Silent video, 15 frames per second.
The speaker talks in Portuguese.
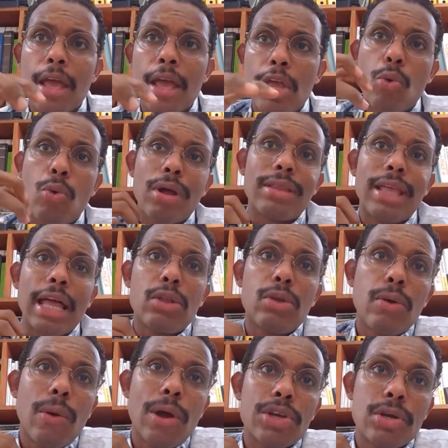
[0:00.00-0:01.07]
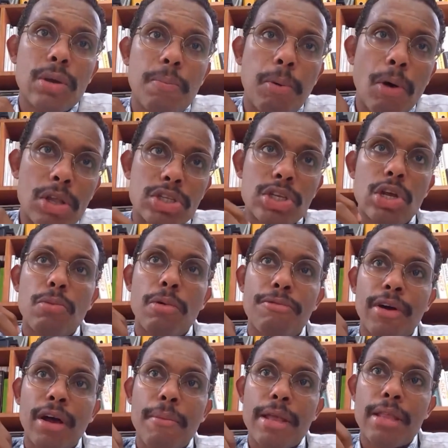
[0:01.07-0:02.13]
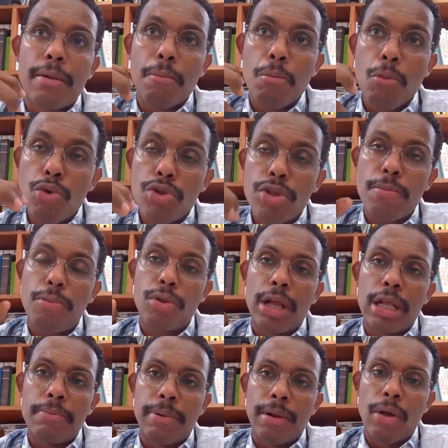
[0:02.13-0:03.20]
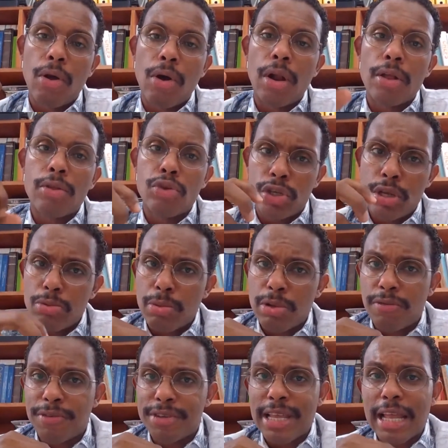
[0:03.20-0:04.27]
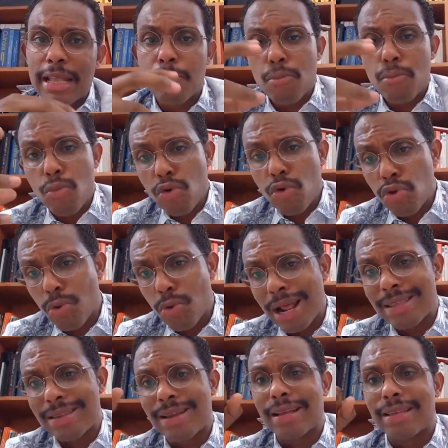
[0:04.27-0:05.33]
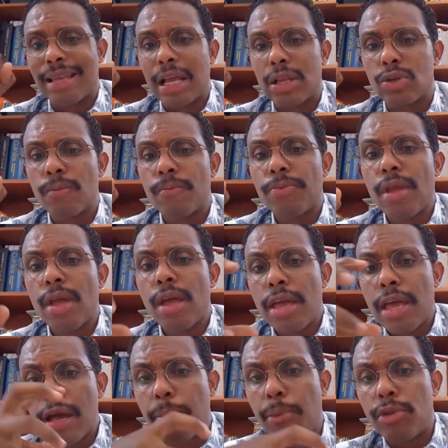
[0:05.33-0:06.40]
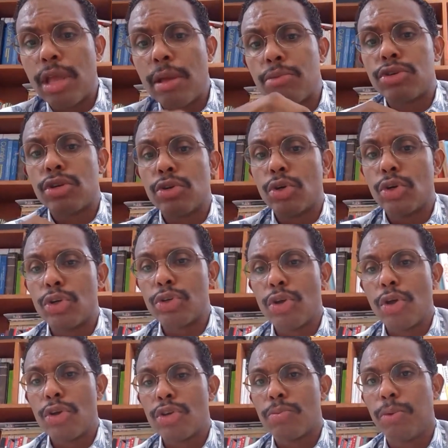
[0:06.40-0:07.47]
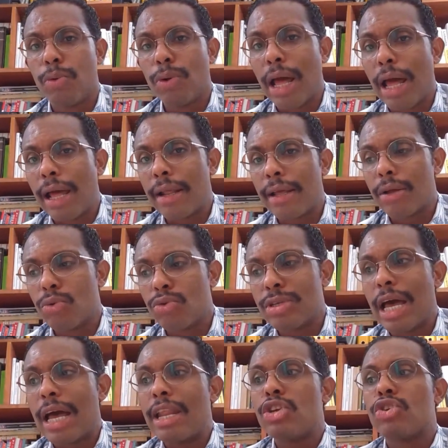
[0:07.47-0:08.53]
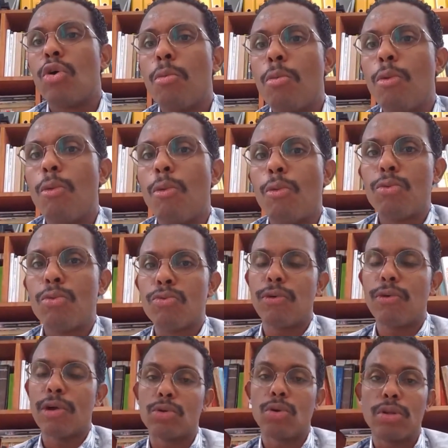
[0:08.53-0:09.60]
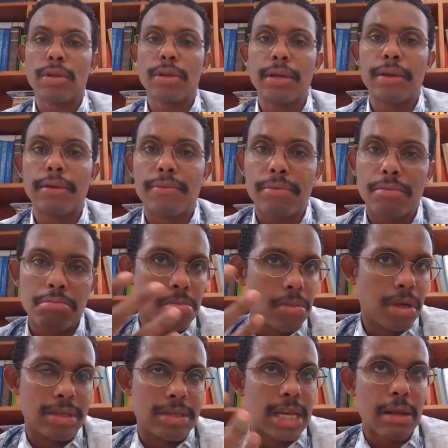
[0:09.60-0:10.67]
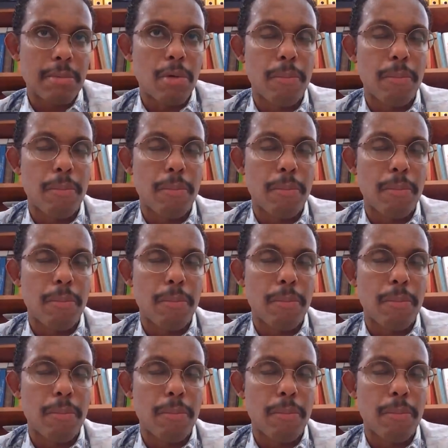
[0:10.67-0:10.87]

E o catato eu acho que pode ser uma ferramenta muito importante para Angola. Nós temos uma diversidade muito grande de catatos e que podemos uh, explorar, usar isso como um, um fator de receita para